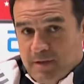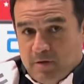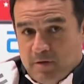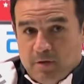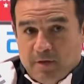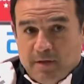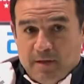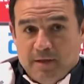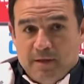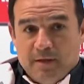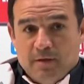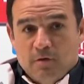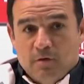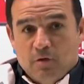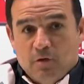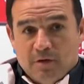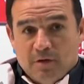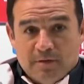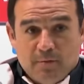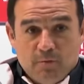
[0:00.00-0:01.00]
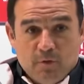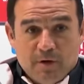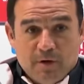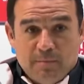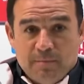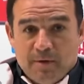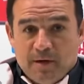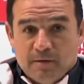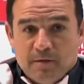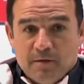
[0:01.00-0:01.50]
Creo que los goles están muy
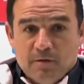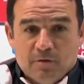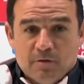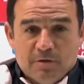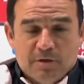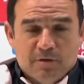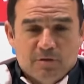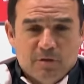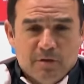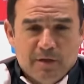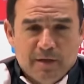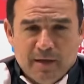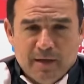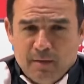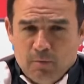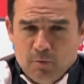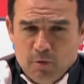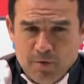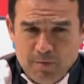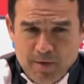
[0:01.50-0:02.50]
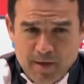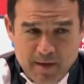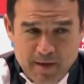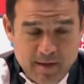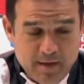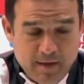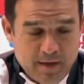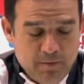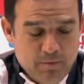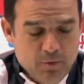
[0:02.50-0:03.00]
repartidos y eso indica muy bien
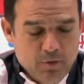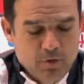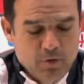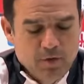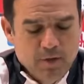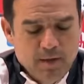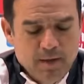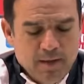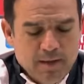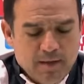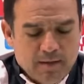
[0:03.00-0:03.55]
que el equipo